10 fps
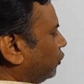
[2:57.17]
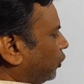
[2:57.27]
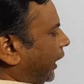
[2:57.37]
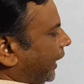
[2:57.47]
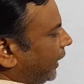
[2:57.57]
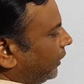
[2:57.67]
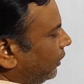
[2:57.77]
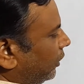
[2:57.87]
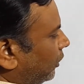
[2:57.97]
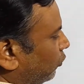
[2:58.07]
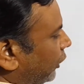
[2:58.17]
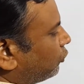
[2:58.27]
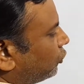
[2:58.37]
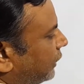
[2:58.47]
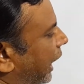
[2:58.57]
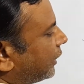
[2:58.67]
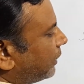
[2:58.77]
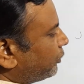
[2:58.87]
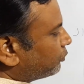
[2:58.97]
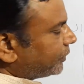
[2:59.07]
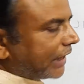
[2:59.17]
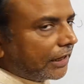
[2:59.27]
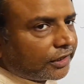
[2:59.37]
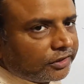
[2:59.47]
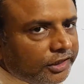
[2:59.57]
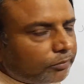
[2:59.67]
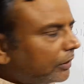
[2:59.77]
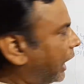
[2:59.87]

जो है 1904 के विश्वविद्यालय अधिनियम का